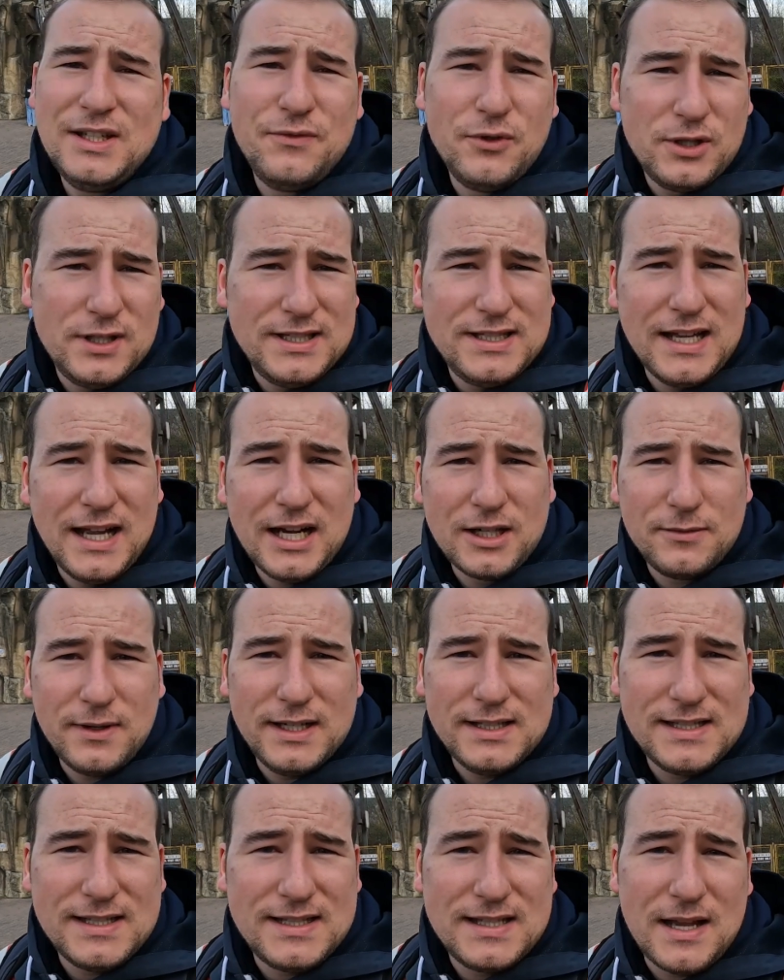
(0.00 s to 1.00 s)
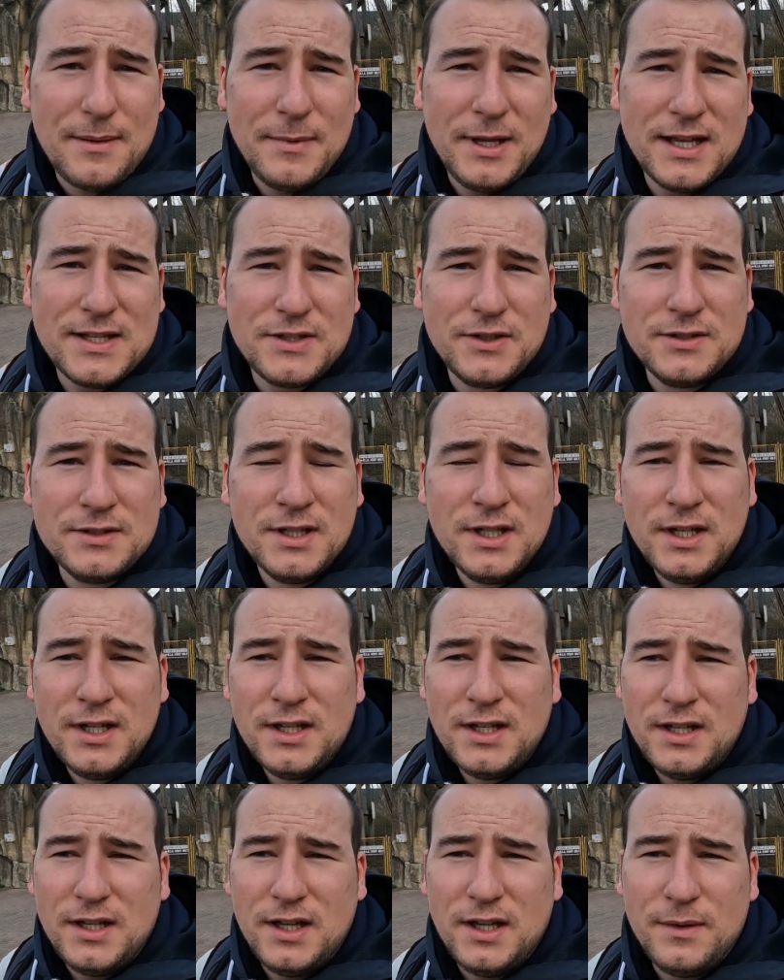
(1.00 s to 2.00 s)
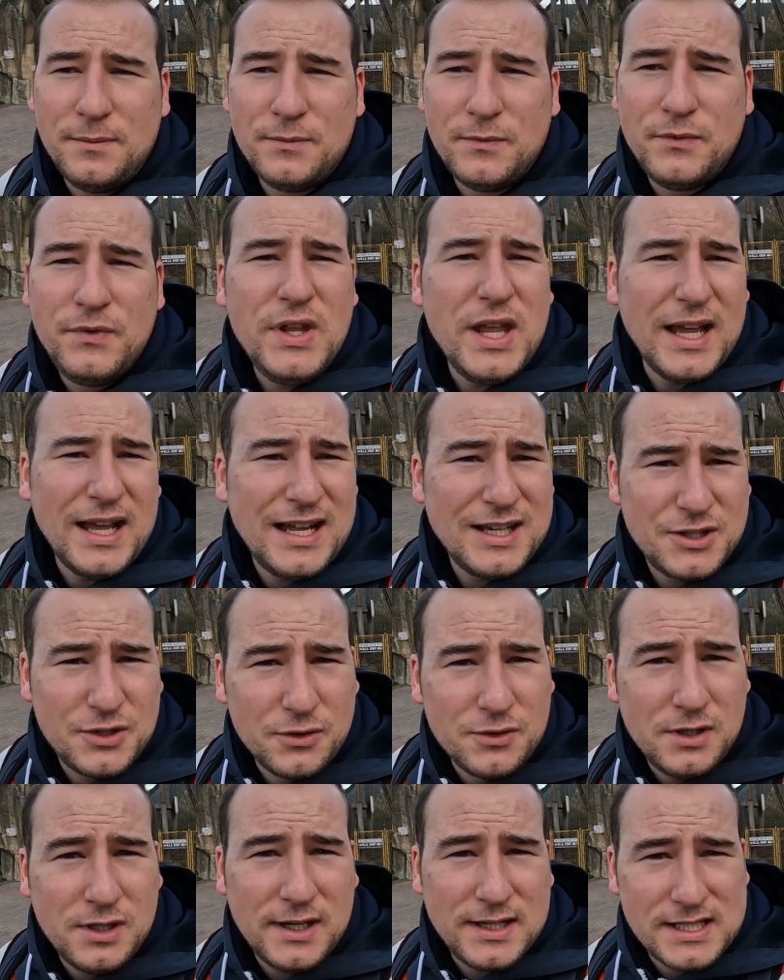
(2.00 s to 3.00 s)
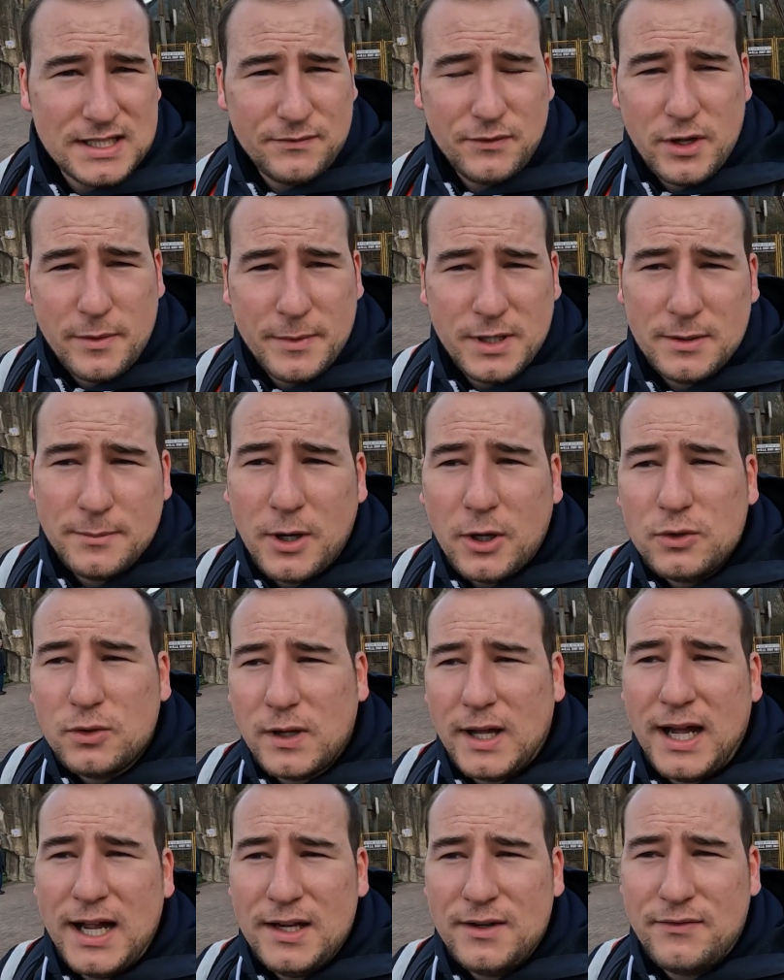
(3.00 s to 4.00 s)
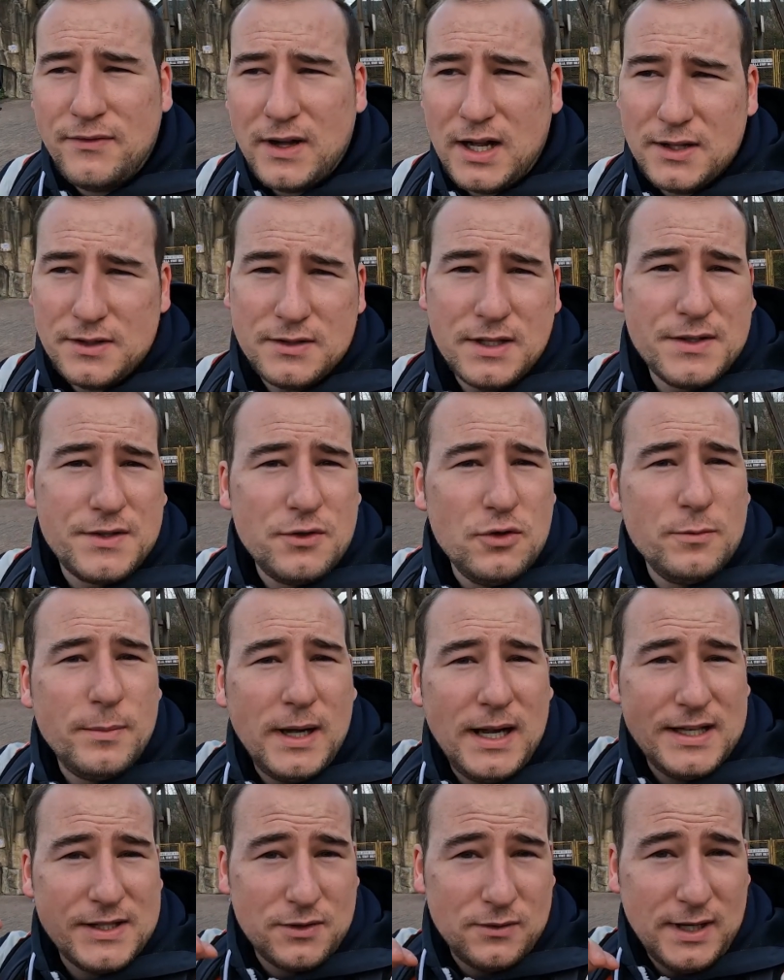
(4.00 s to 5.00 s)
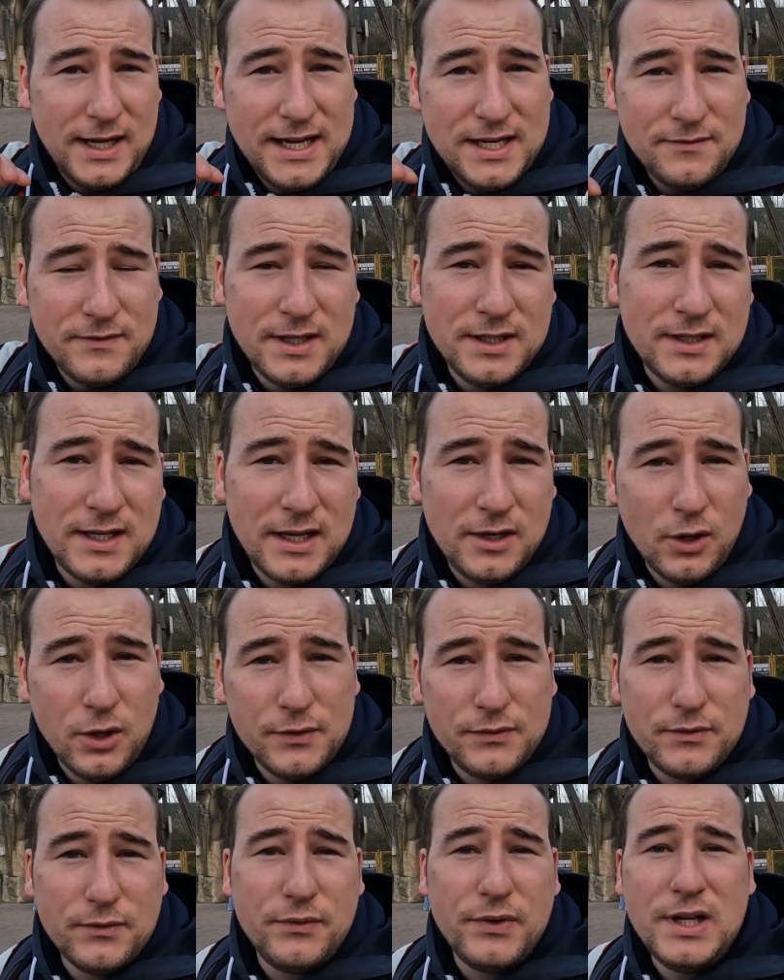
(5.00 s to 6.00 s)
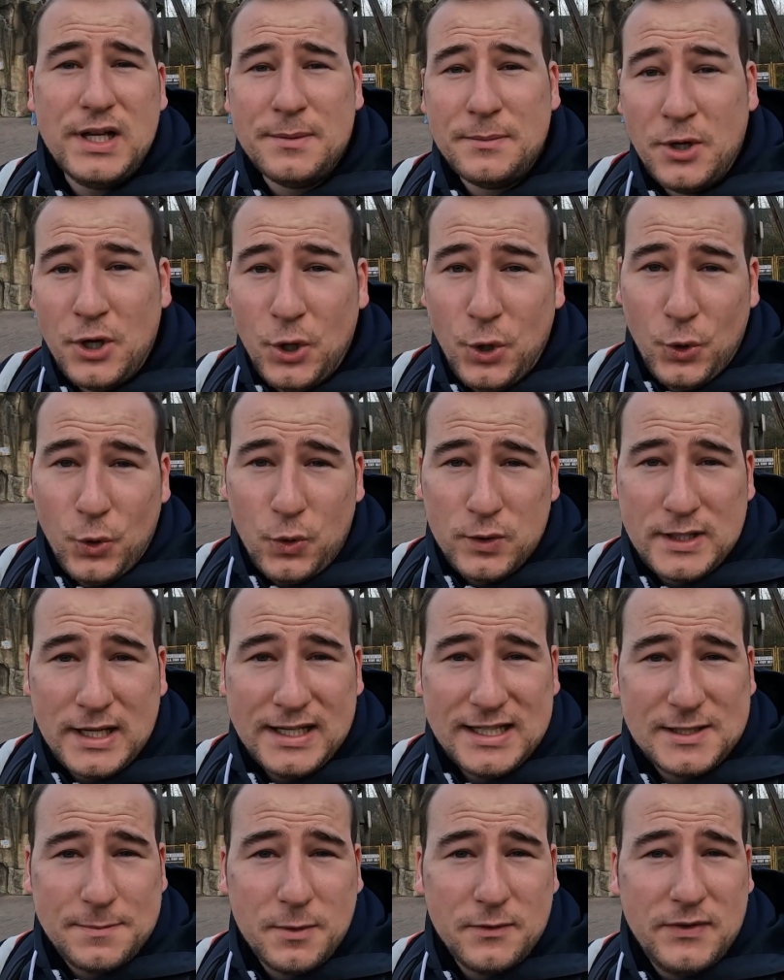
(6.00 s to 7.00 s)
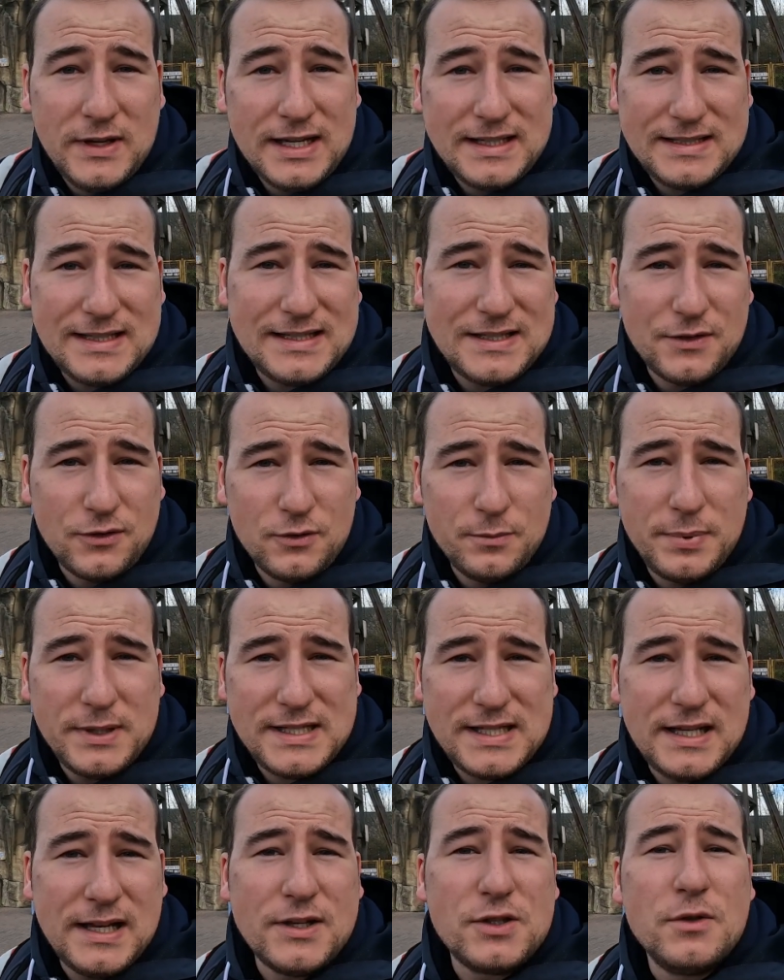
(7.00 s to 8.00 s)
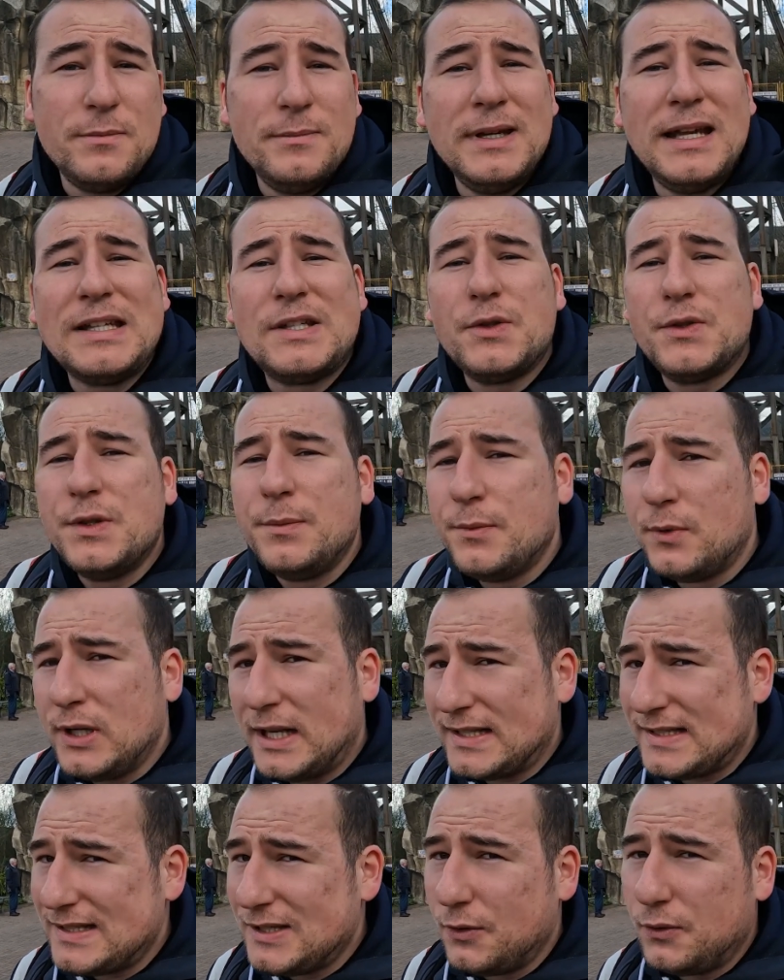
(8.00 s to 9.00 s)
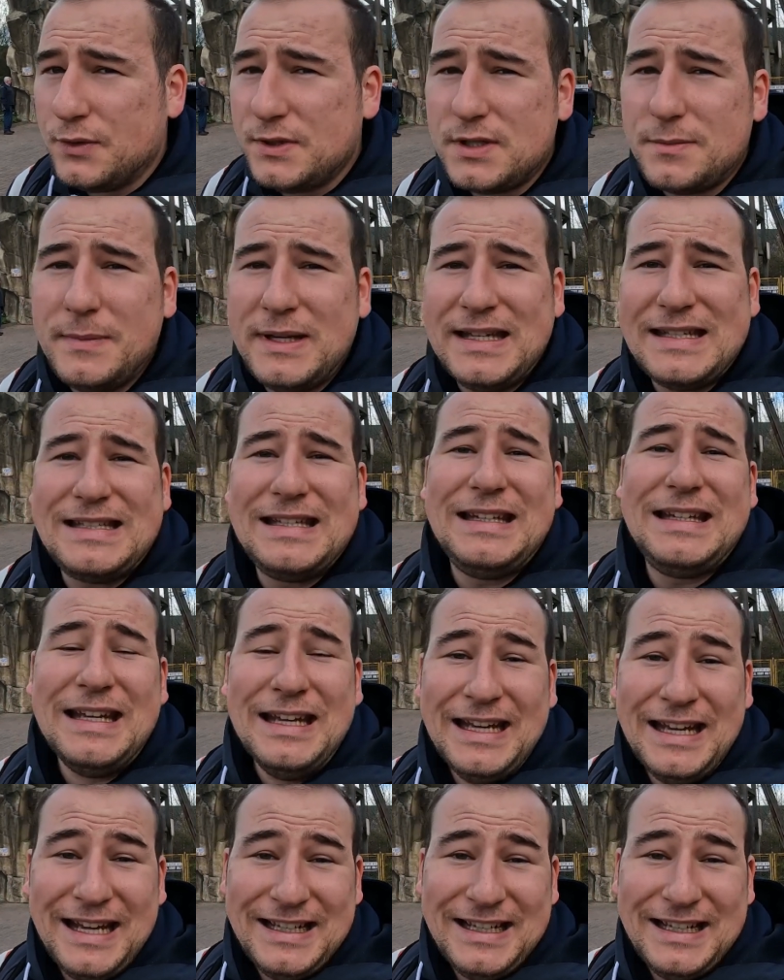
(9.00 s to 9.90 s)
nicht wirklich Dark Ride, das ist ja mehr so ein ähm, VR-Tunnel, also wo ihr mit einem Auto reinfahrt und dann sind überall so Leinwände, dann läuft ein Film und alles bewegt sich so ein bisschen, also mehr so simulationsmäßig.